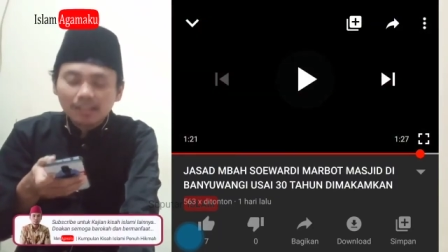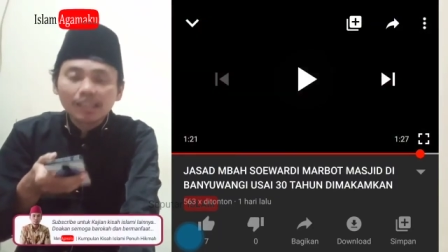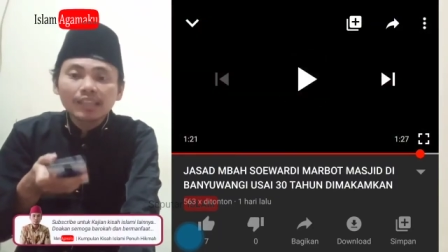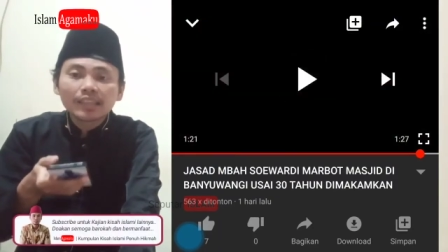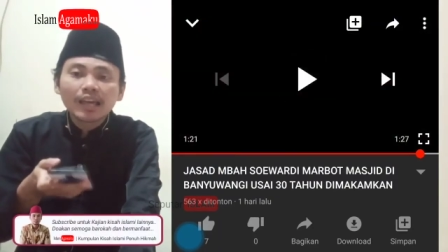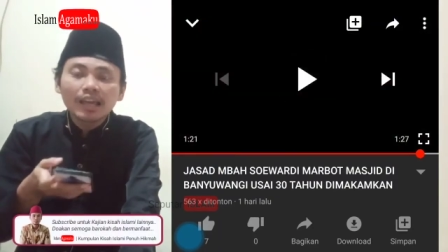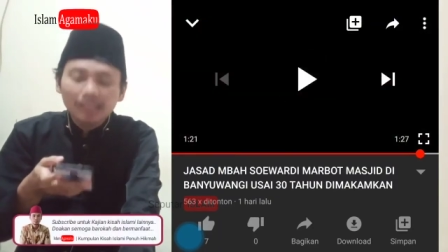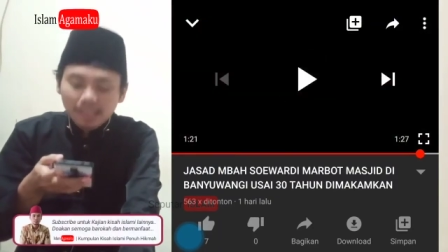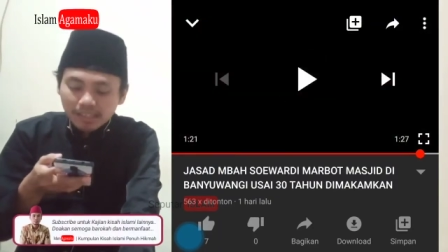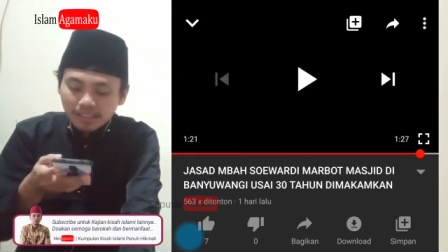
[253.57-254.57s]
kita
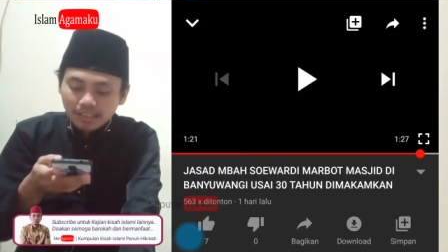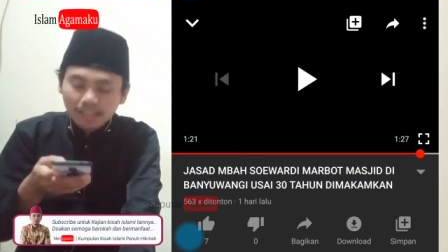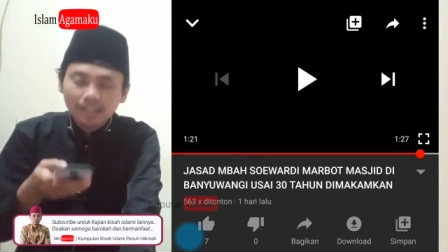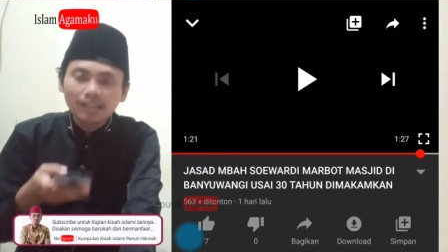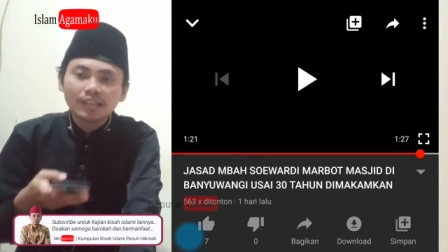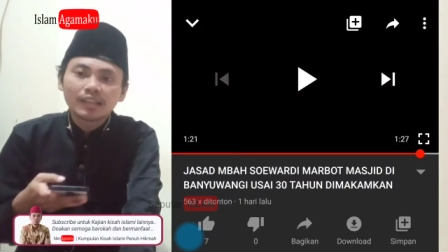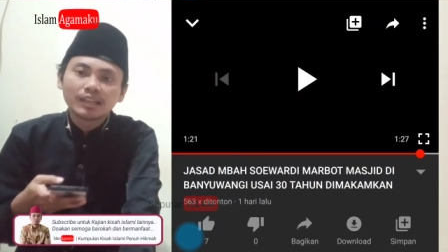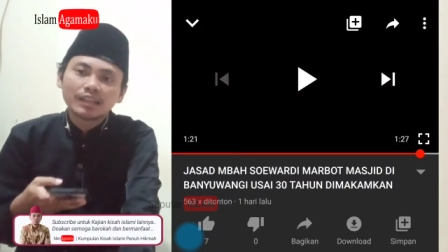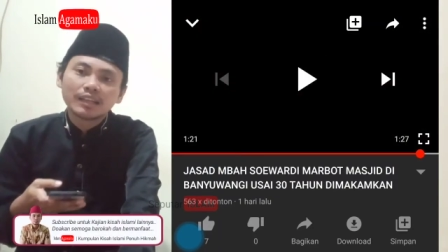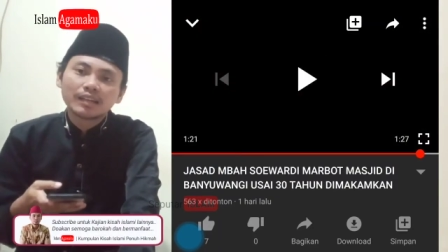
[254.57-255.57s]
ini
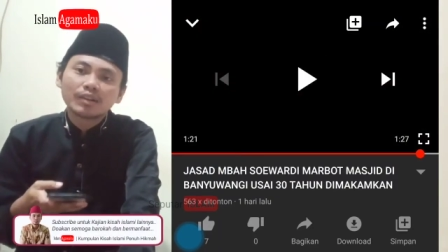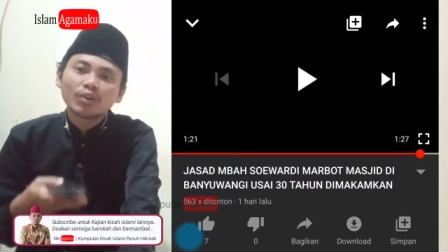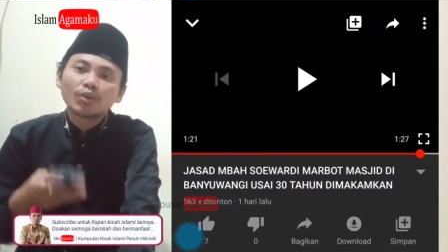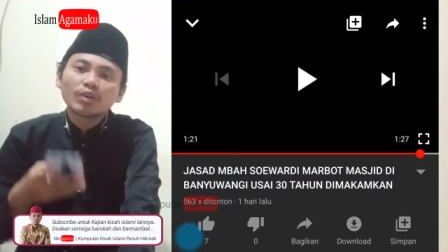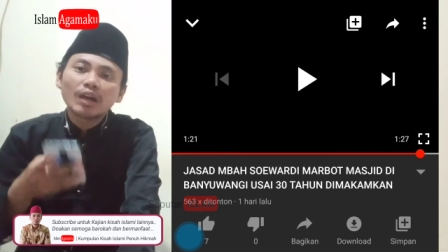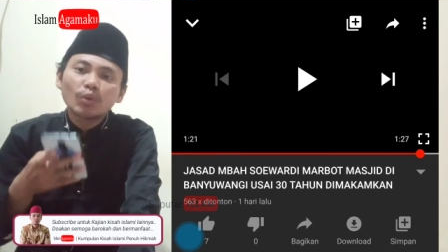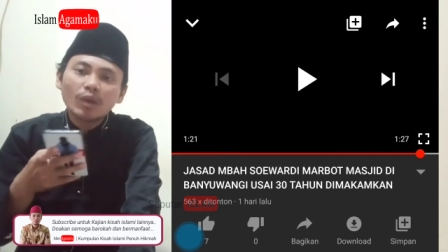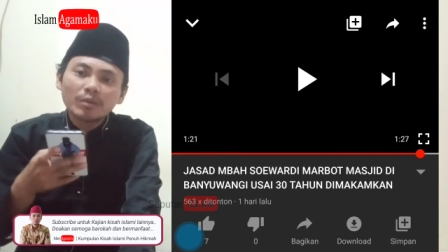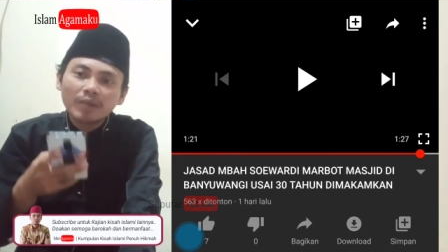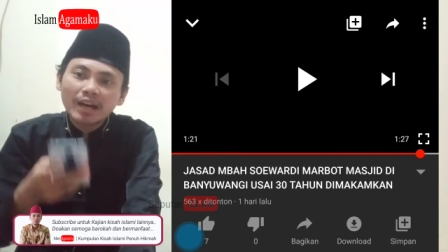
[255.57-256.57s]
kurung
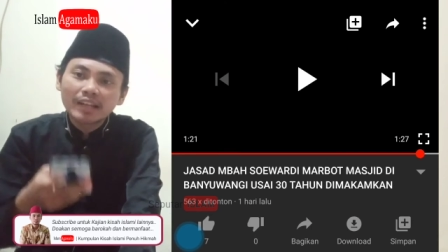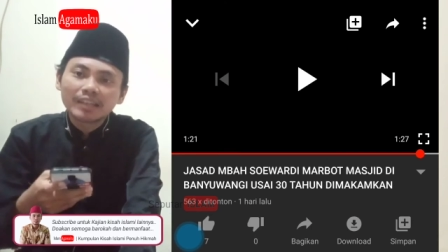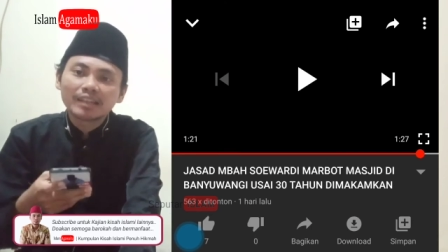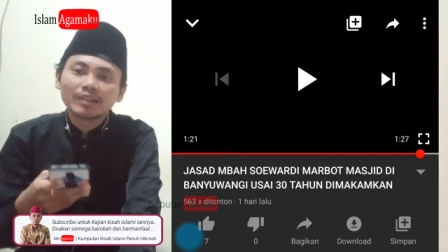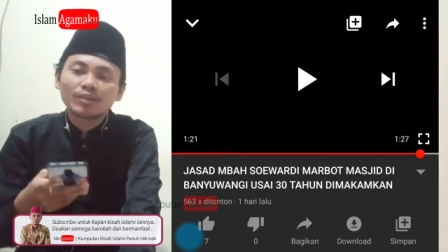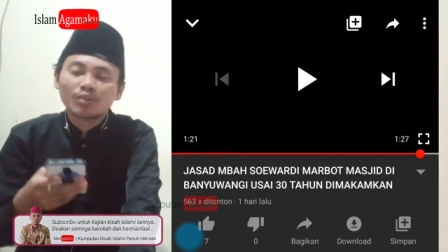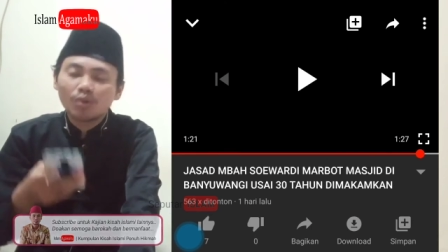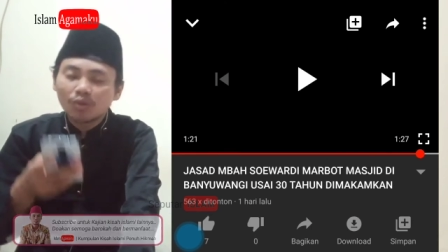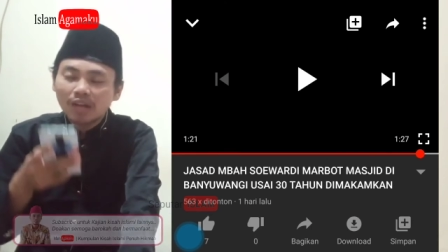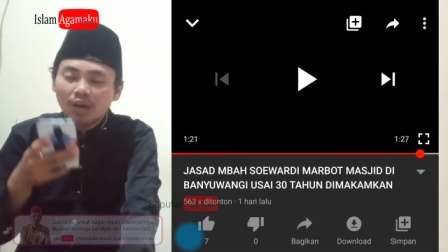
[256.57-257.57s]
karuan baik
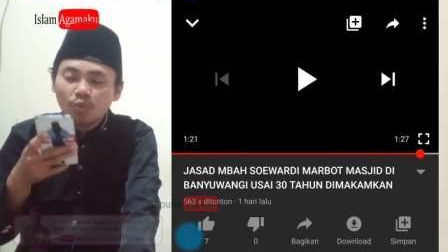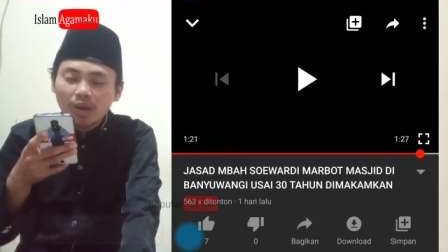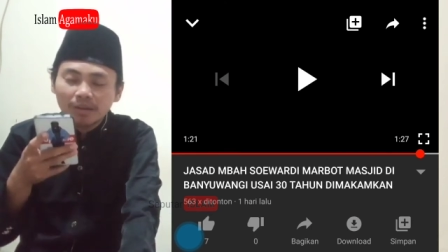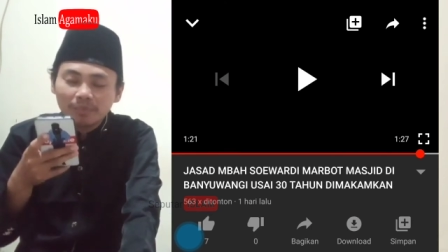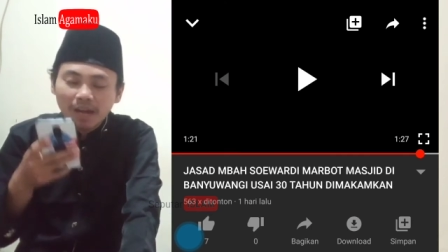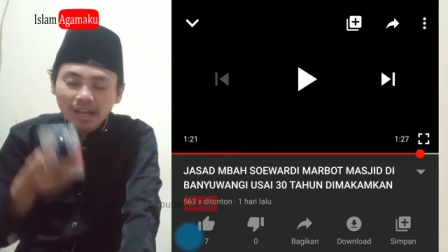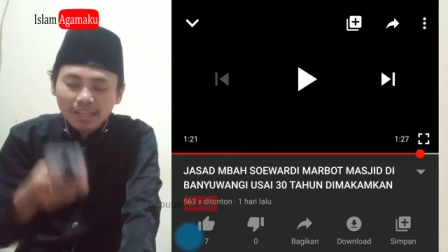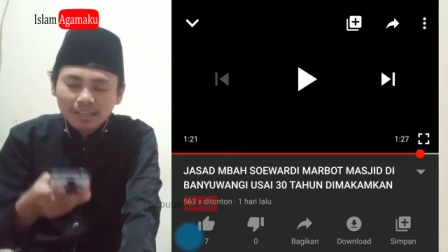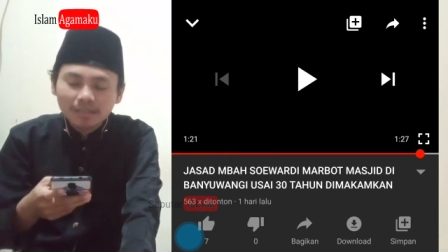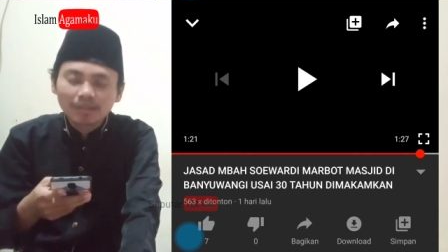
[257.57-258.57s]
kurung karuan baik